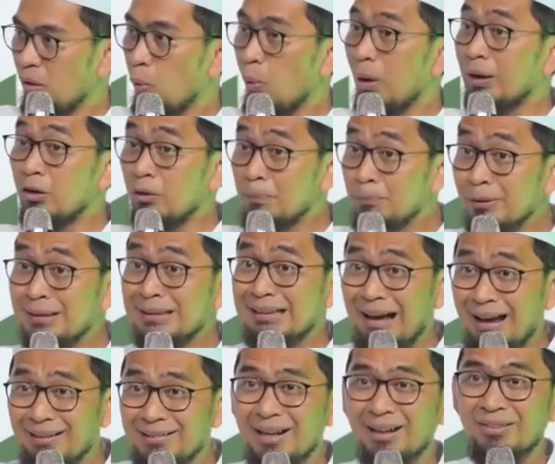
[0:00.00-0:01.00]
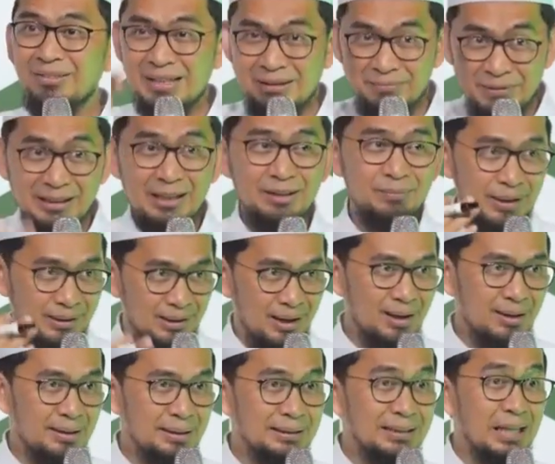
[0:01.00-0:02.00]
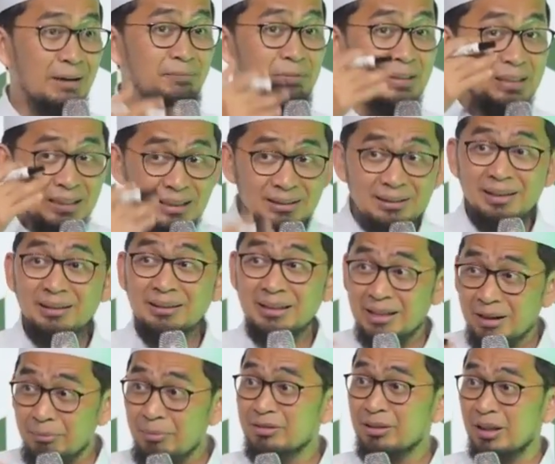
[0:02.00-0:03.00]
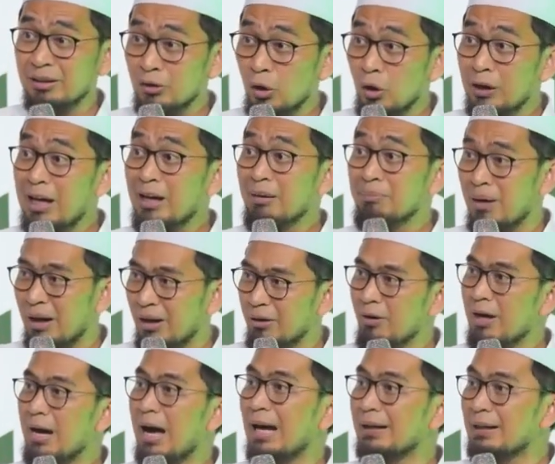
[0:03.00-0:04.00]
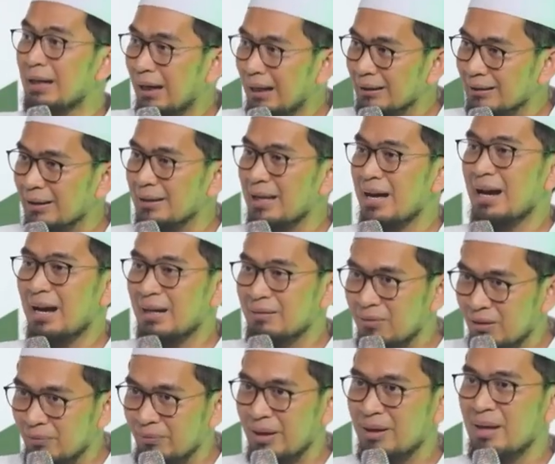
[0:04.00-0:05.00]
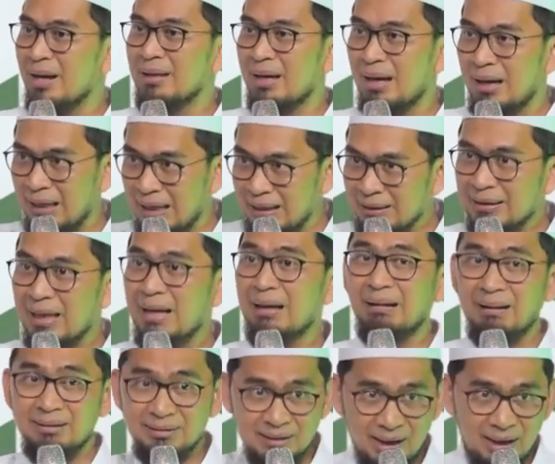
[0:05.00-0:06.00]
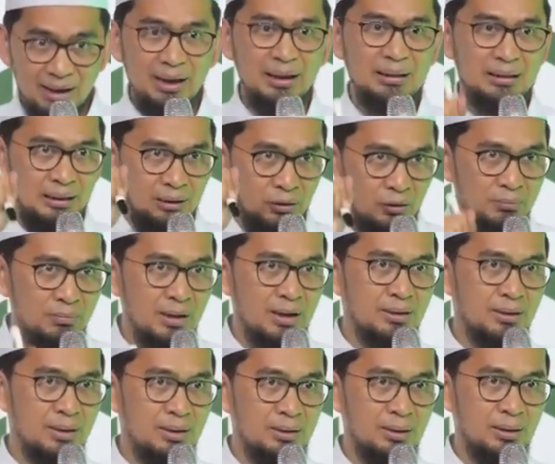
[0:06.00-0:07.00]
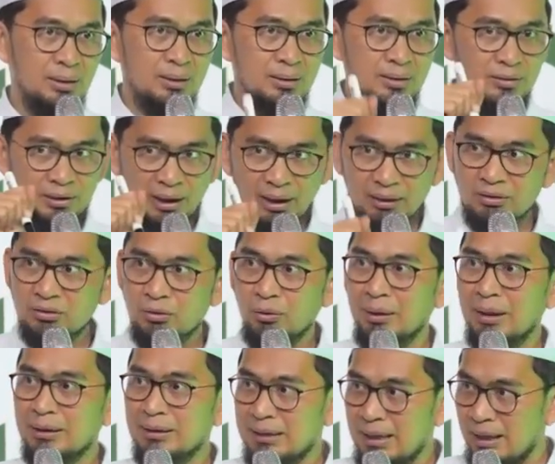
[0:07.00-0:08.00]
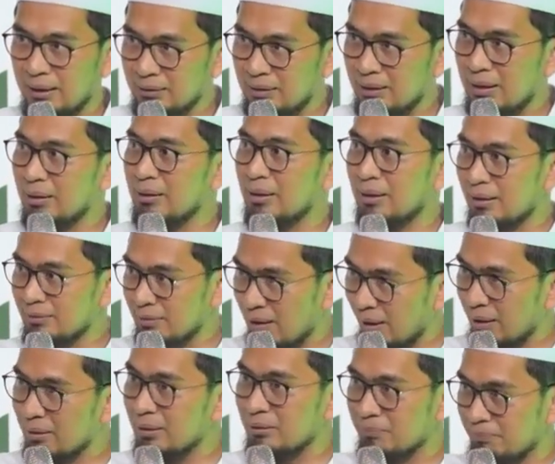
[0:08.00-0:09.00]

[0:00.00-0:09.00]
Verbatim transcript: Walaupun kadarnya beda-beda, tapi kita tidak bisa tolak bahwa ada ketenangan berbeda yang kita rasakan gelombangnya saat sholat yang tidak dirasakan di